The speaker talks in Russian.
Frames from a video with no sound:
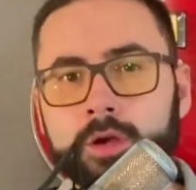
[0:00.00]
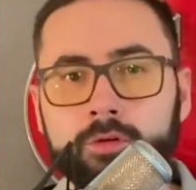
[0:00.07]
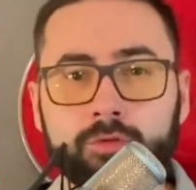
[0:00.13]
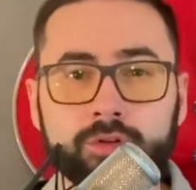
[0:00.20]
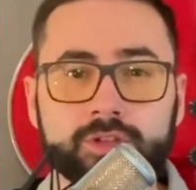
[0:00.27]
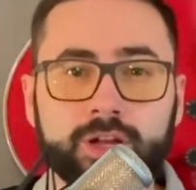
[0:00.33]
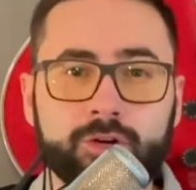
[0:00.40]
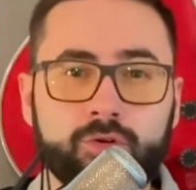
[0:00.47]

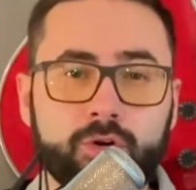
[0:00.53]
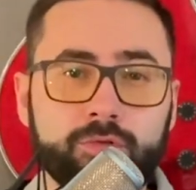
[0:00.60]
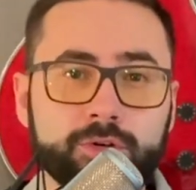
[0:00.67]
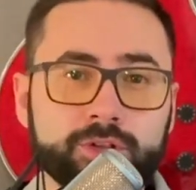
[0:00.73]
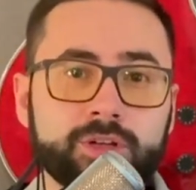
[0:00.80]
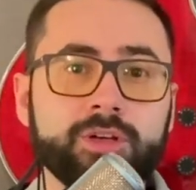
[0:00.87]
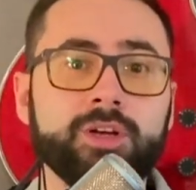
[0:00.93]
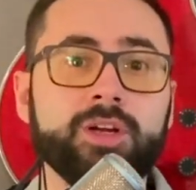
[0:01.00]
Вот такой
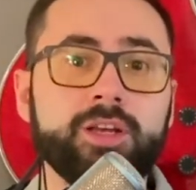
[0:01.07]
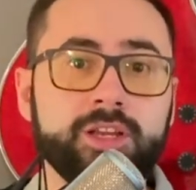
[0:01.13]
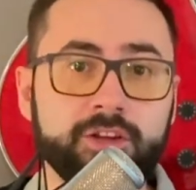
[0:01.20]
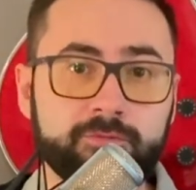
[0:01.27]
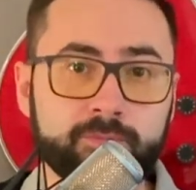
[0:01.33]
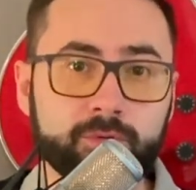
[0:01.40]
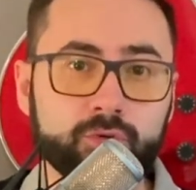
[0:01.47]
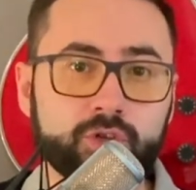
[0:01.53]
вот
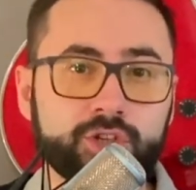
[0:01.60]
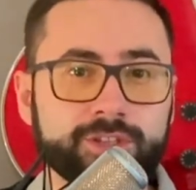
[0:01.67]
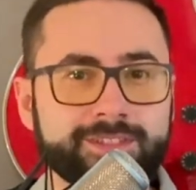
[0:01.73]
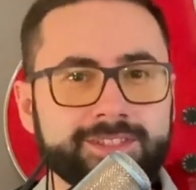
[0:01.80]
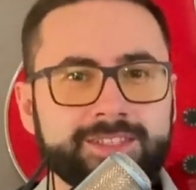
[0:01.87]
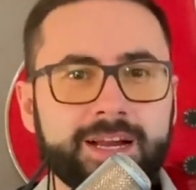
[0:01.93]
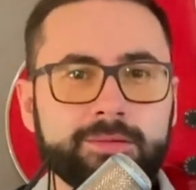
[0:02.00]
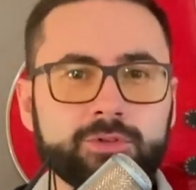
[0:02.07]
риф
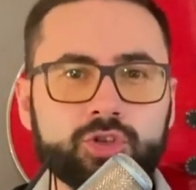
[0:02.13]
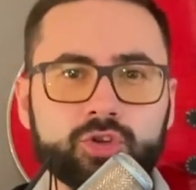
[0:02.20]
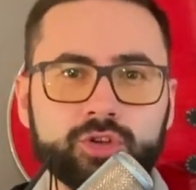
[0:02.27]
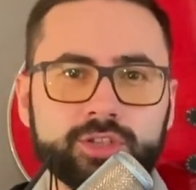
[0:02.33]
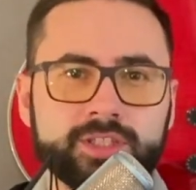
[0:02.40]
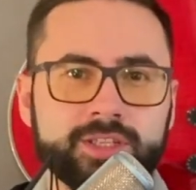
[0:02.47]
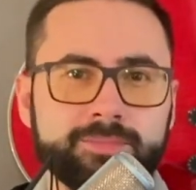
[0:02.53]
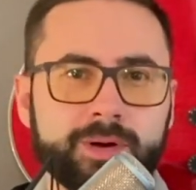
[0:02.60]
получился. Там еще
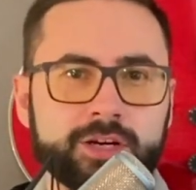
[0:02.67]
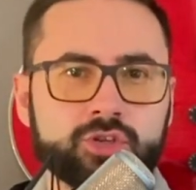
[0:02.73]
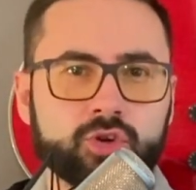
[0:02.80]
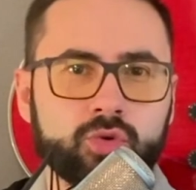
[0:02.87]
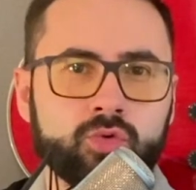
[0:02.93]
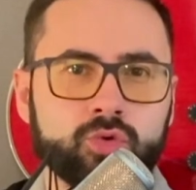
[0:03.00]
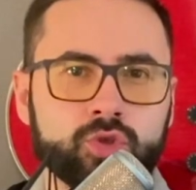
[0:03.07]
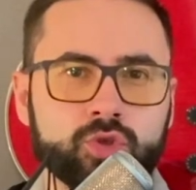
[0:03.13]
есть
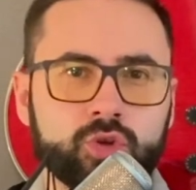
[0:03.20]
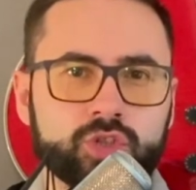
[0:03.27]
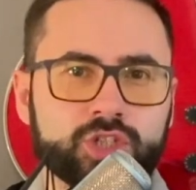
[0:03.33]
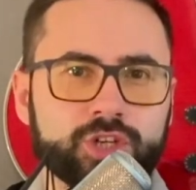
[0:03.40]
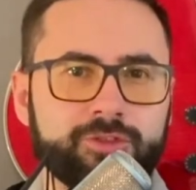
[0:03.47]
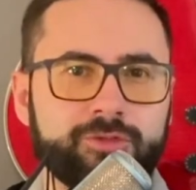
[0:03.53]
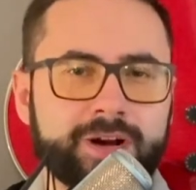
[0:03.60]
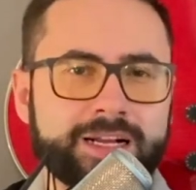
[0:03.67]
небольшой
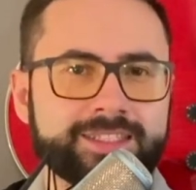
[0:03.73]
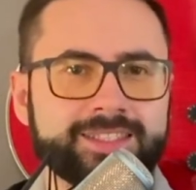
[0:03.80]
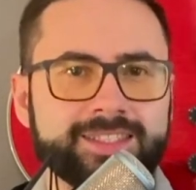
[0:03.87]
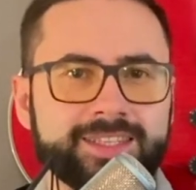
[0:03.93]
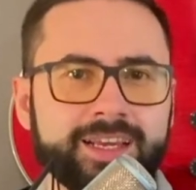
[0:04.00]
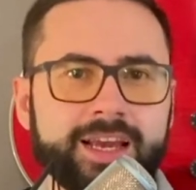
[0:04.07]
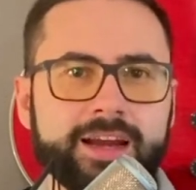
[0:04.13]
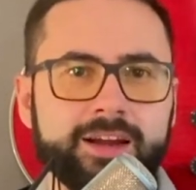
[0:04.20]
кусочек в
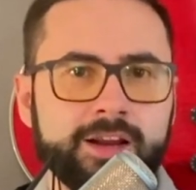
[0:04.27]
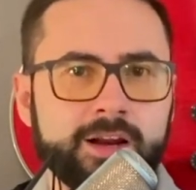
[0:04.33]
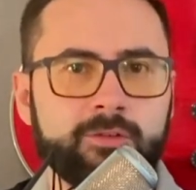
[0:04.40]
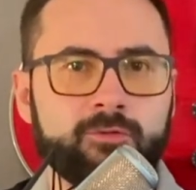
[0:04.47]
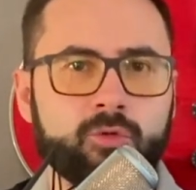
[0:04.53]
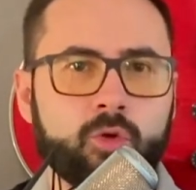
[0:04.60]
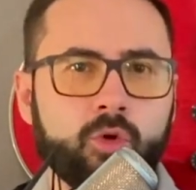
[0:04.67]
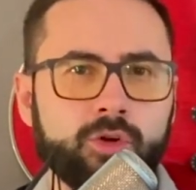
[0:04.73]
конце,
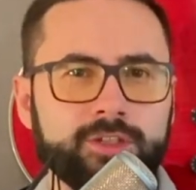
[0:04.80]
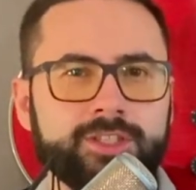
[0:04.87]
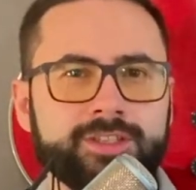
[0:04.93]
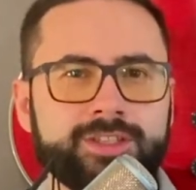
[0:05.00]
в коде.